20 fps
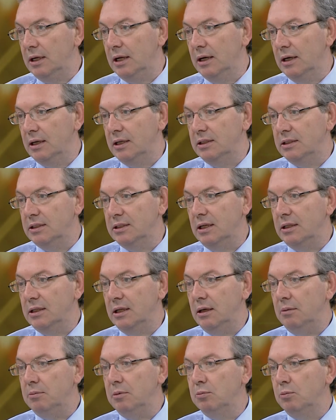gerekir
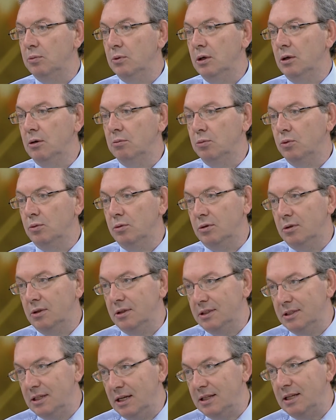zaten ama bu,
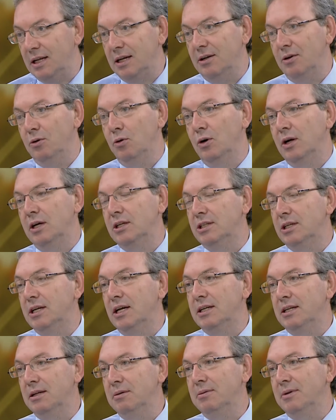zaten
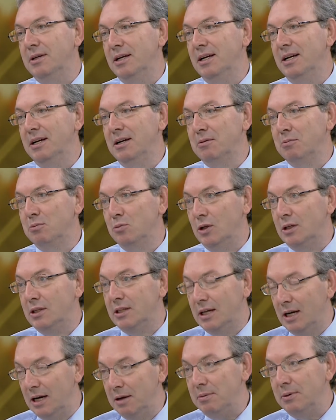öğrenciler de buna
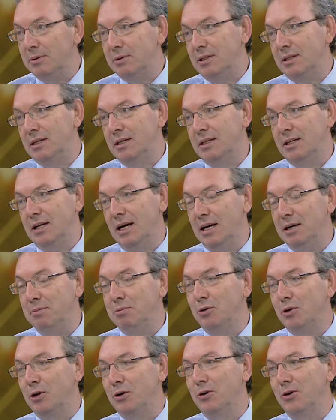talep
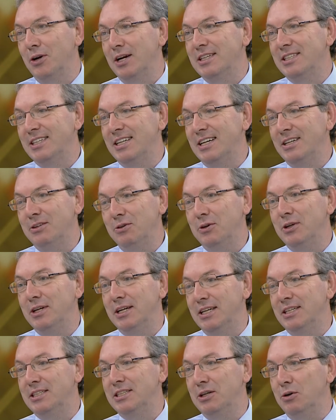talip olan öğrenciler de o
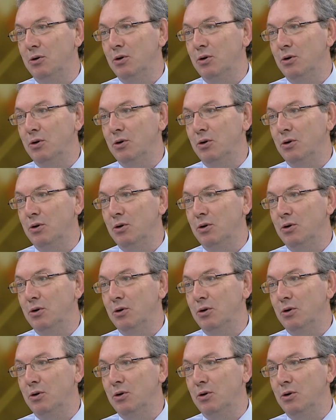İngilizceyi